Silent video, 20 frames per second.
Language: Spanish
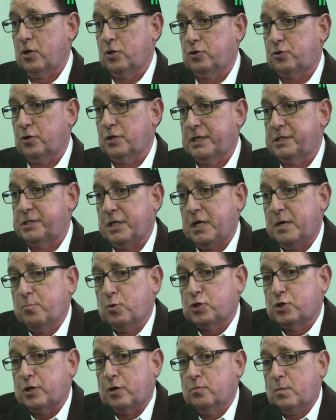nosotros
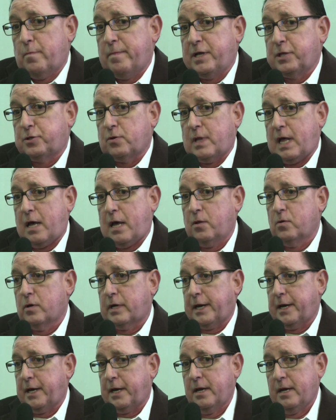decidimos en un momento
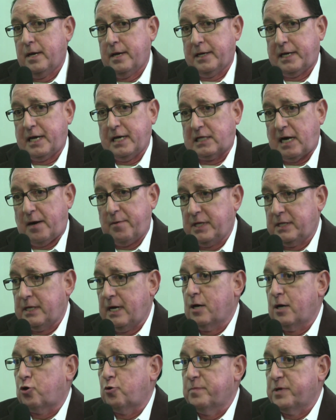dado que que a través
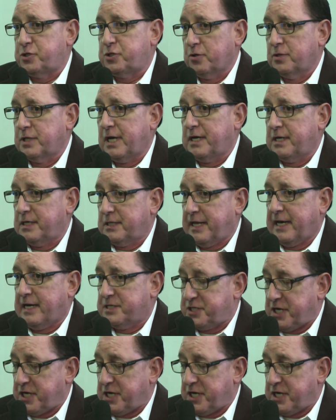de la Comisión de,